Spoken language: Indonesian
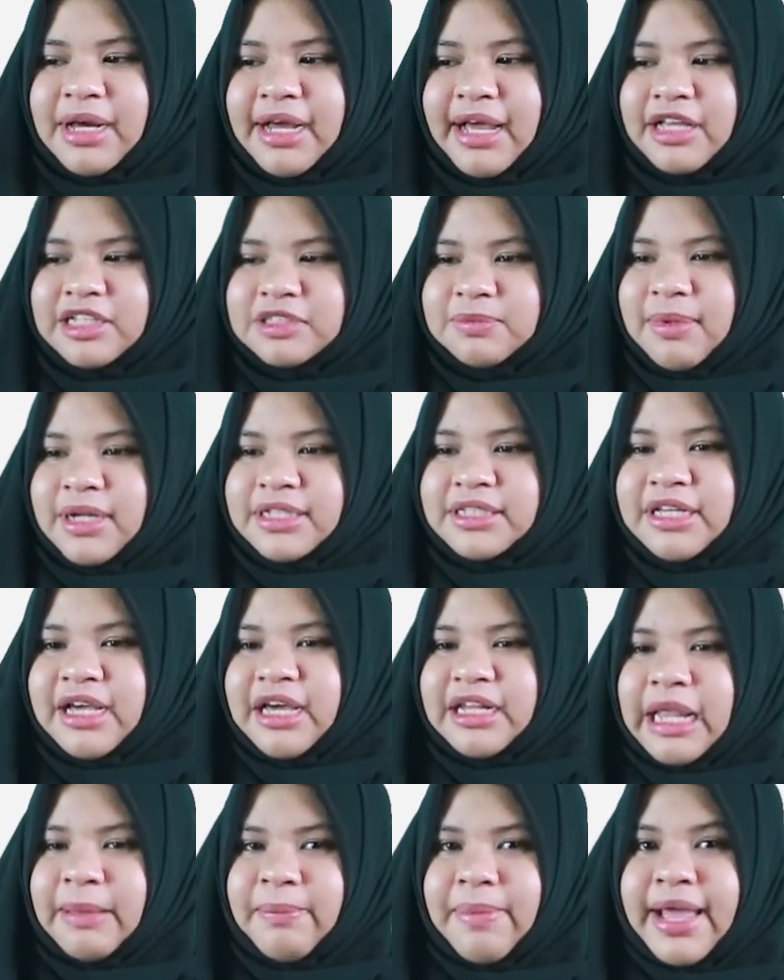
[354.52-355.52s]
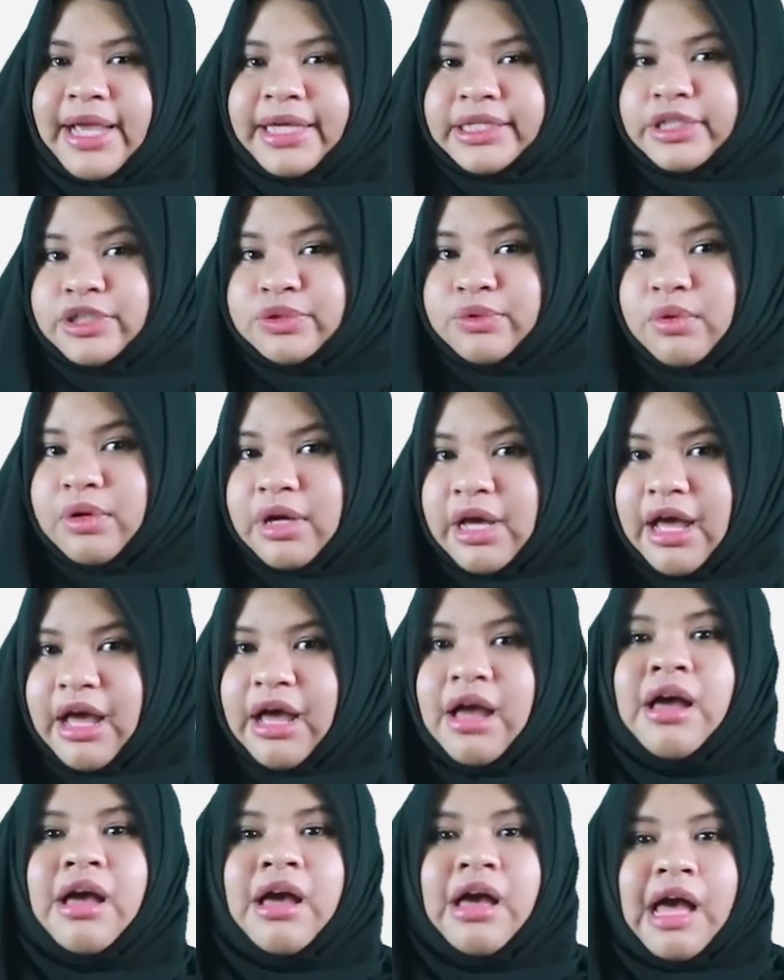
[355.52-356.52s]
mengekspresikan apa yang kita
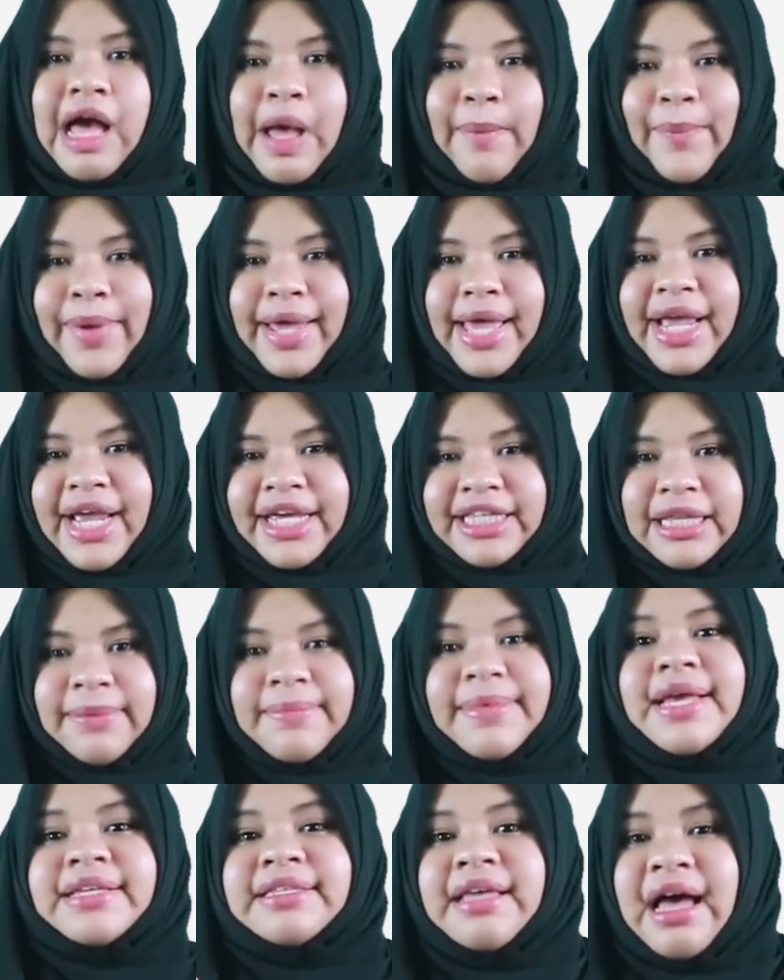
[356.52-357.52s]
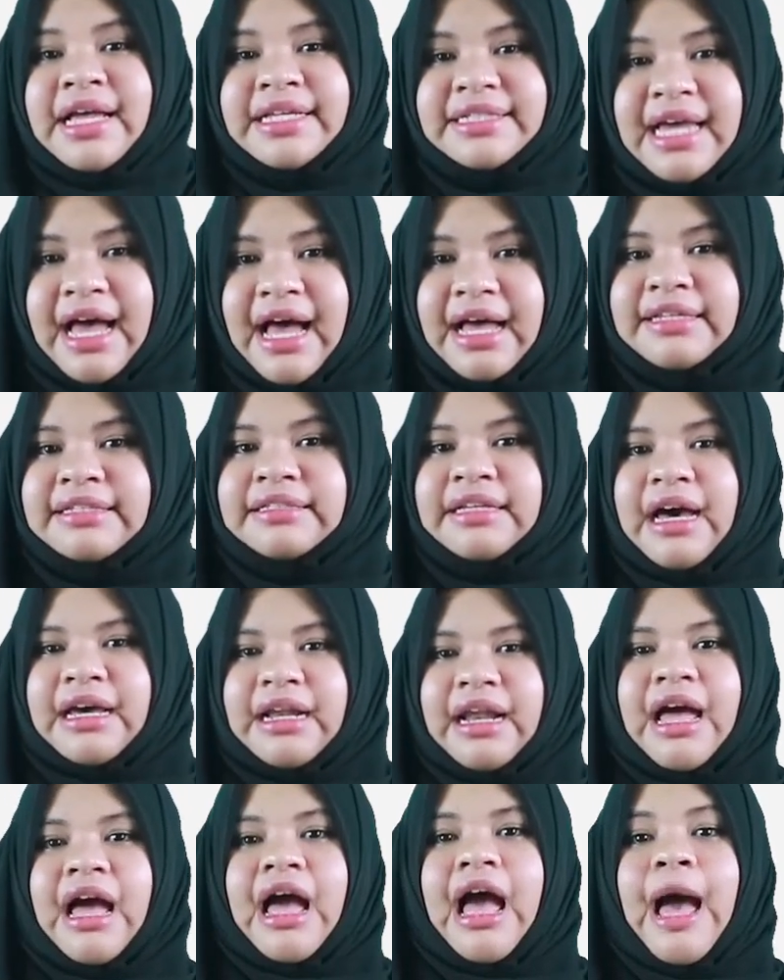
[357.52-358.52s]
suka, apa yang kita biasa aja.
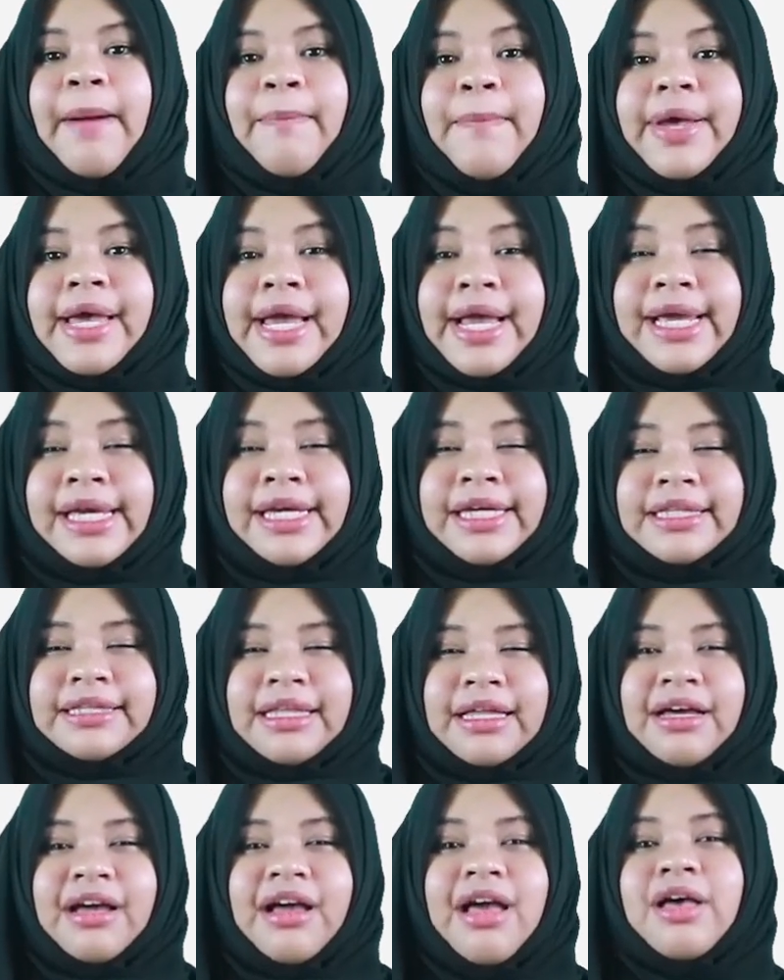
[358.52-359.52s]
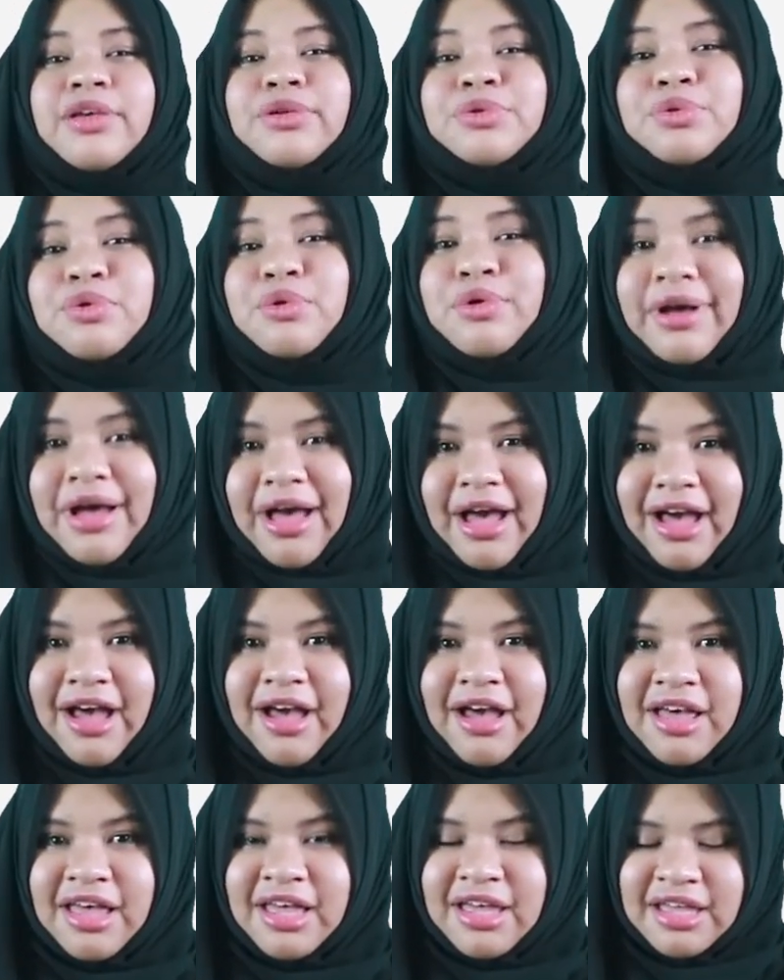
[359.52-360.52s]
Sekarang apa yang kita nggak
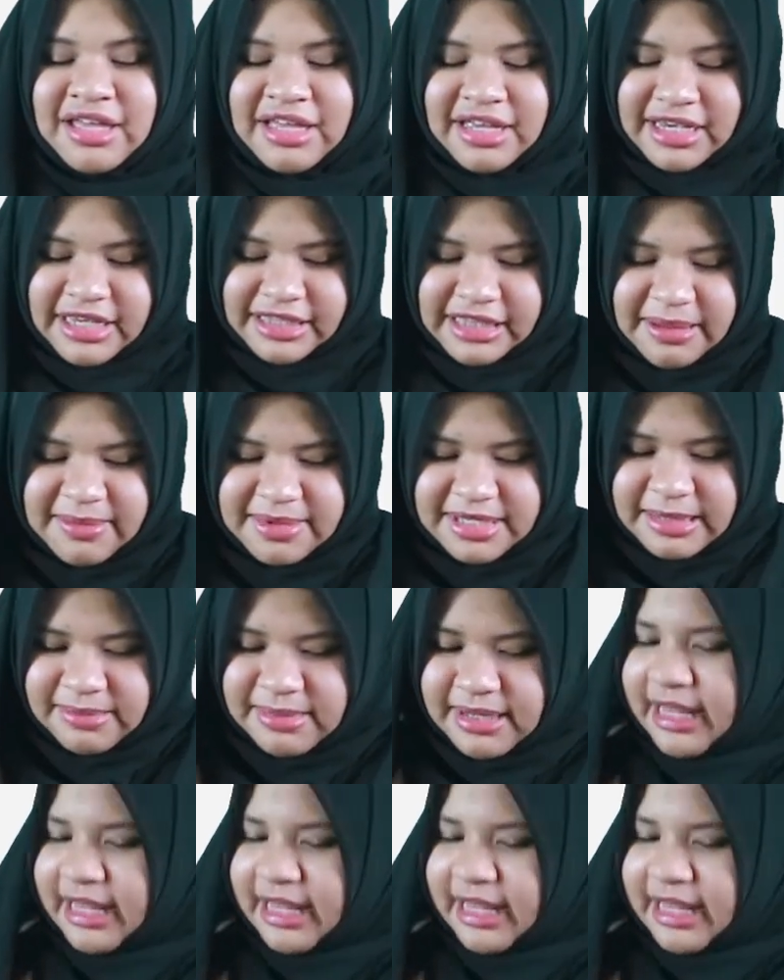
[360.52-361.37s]
suka. Kita bisa